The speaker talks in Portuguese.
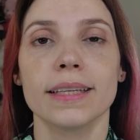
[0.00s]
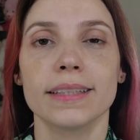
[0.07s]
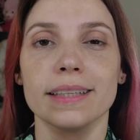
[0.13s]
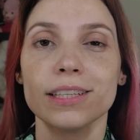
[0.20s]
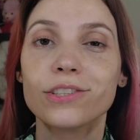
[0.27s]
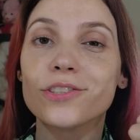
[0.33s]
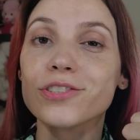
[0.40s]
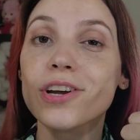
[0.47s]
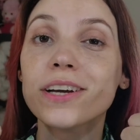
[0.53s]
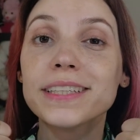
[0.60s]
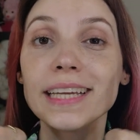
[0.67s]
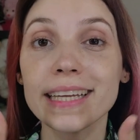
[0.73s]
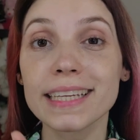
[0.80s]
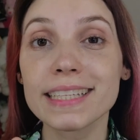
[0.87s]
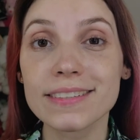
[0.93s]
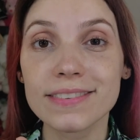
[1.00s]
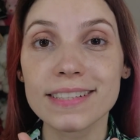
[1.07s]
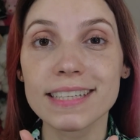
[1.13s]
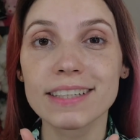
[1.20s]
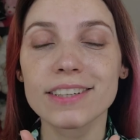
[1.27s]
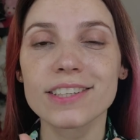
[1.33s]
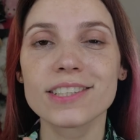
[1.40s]
Deixa o joinha aí se
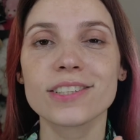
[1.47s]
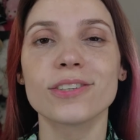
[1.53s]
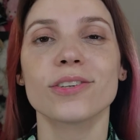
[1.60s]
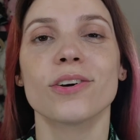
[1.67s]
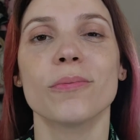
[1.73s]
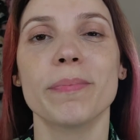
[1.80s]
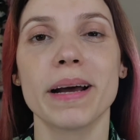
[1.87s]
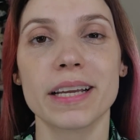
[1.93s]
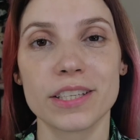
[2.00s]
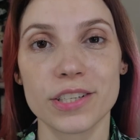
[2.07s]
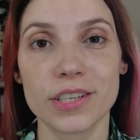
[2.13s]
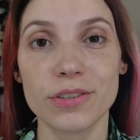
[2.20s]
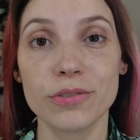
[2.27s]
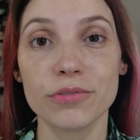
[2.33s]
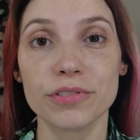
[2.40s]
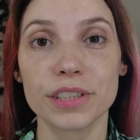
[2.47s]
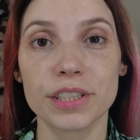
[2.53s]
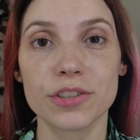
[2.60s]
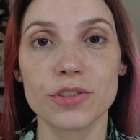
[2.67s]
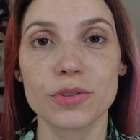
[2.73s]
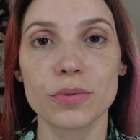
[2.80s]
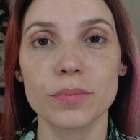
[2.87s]
você gostou, compartilhe o
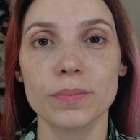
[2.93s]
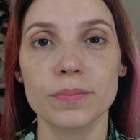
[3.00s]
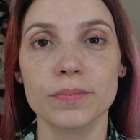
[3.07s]
vídeo.